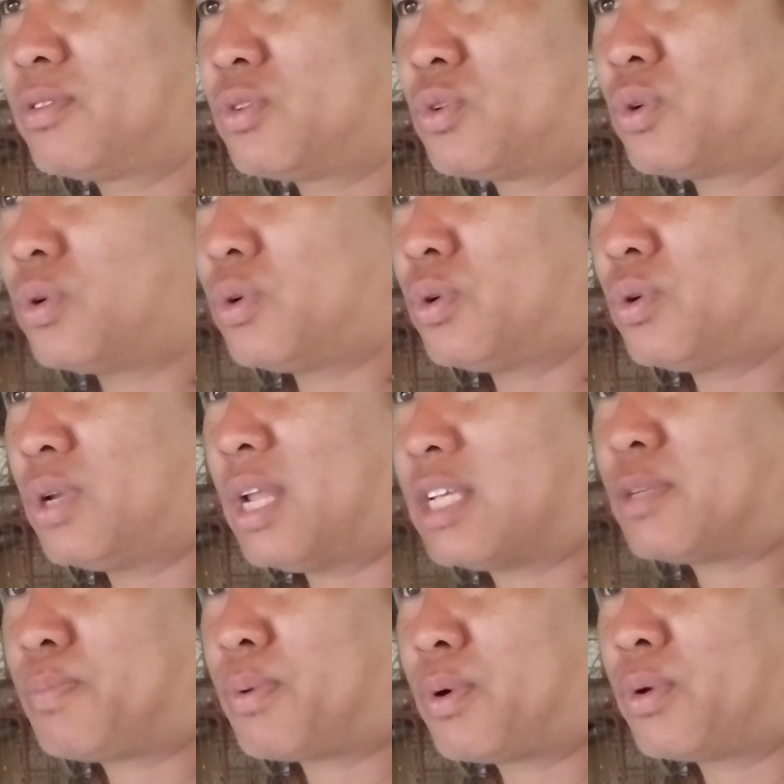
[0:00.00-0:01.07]
So
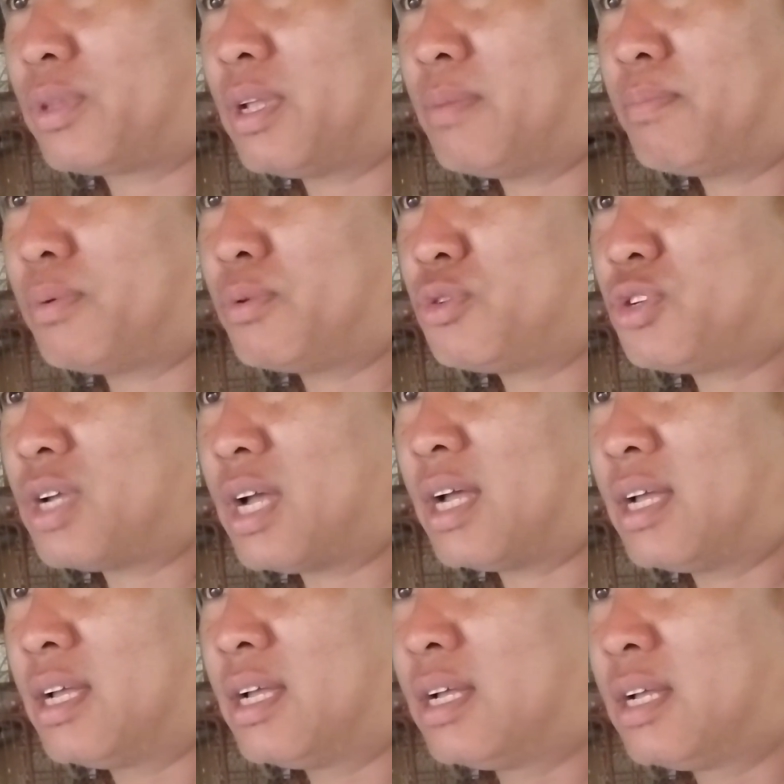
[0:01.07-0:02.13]
less protein po siya
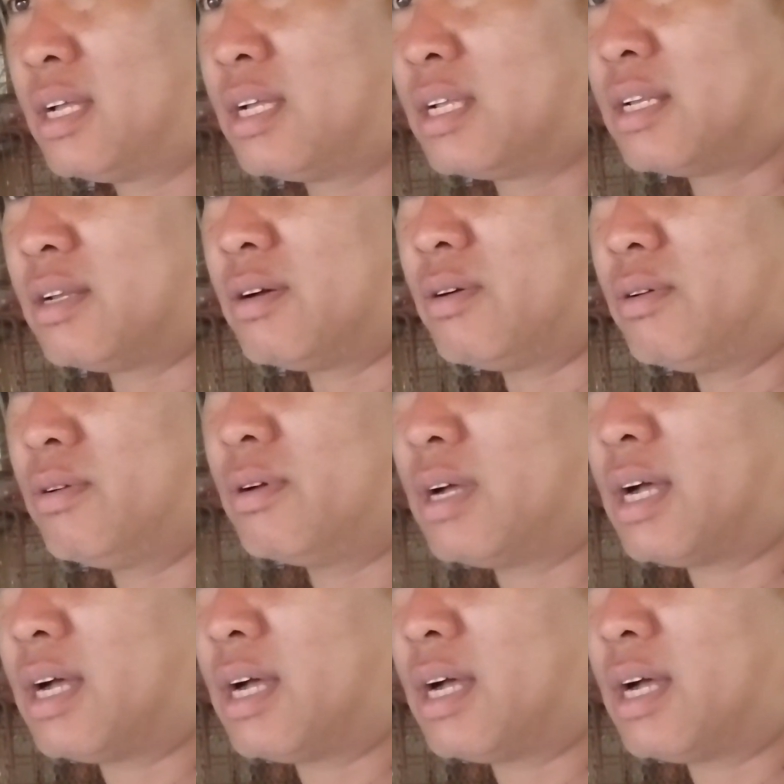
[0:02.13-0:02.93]
no.